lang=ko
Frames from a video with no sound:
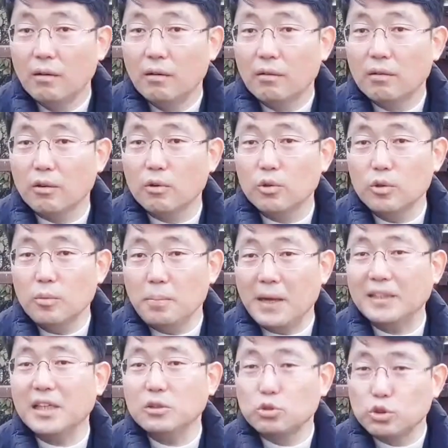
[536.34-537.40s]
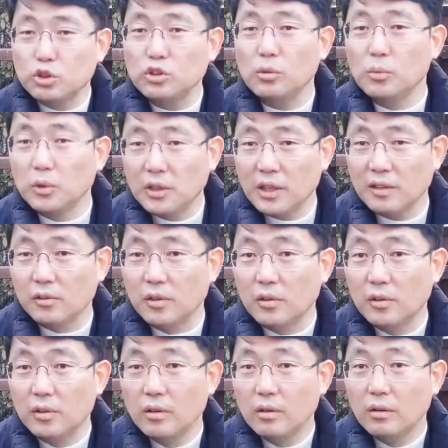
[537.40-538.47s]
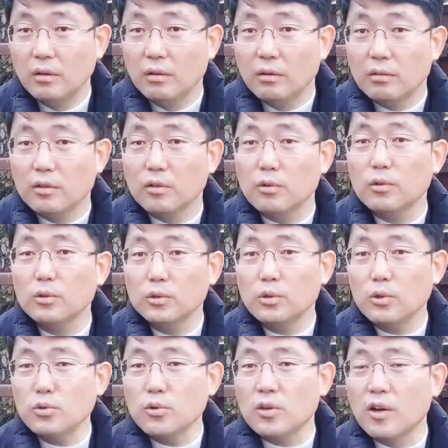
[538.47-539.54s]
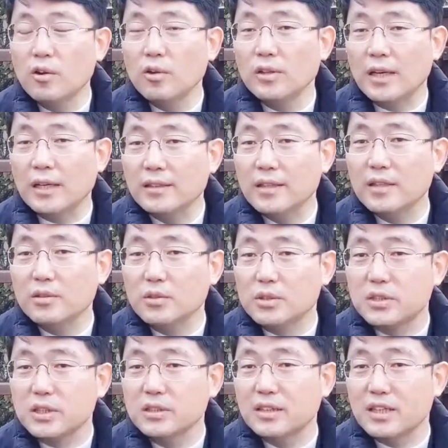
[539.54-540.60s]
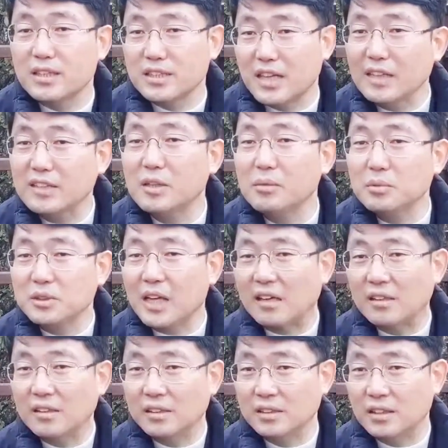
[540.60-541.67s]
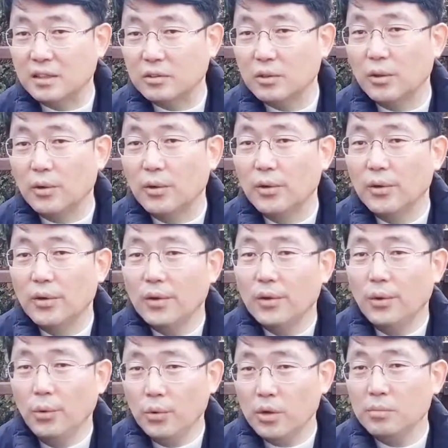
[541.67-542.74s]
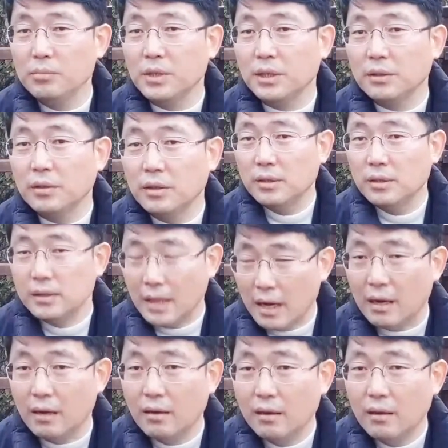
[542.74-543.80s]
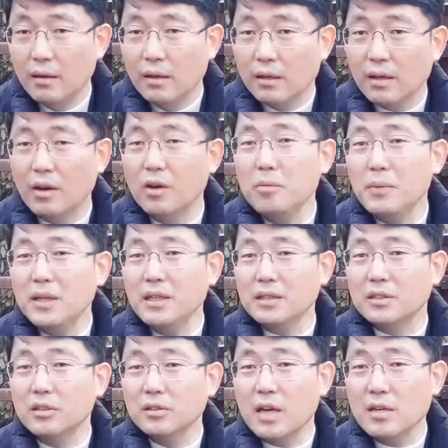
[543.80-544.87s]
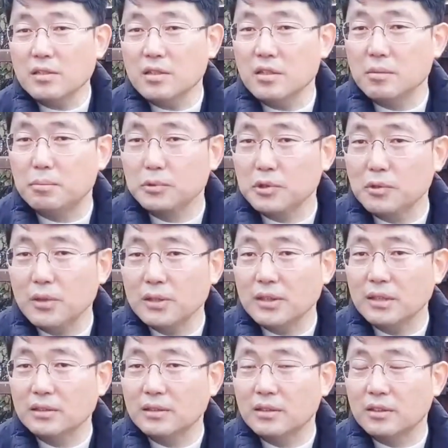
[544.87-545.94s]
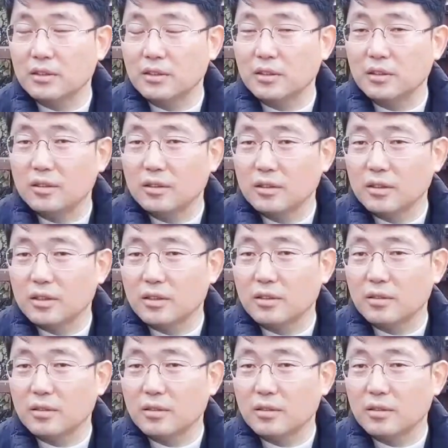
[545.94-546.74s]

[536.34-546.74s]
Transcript: 그러고 받아주지도 못하고 그러고는 소송 결론 안 내리고 지금까지 가처분 사건인데도 온 겁니다. 그러니까 얼마나 정당성이 부족하다는 거를 이제